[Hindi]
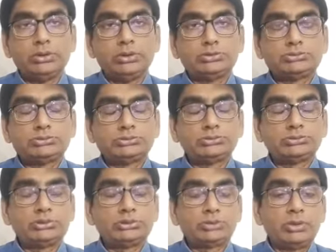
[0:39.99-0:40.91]
इस
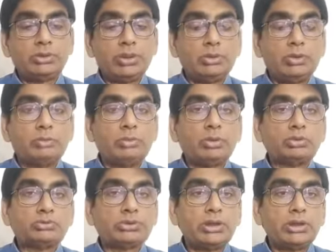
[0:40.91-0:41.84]
सिलसिले में हमने बहुत
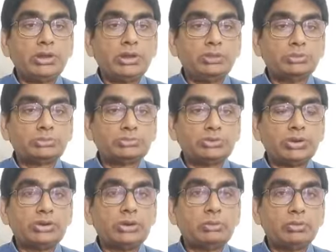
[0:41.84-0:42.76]
सारी उसके
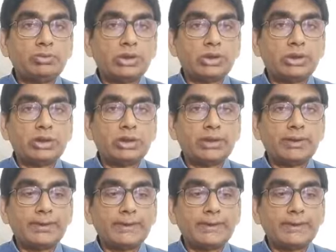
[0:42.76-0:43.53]
अंदर मवाद डाला है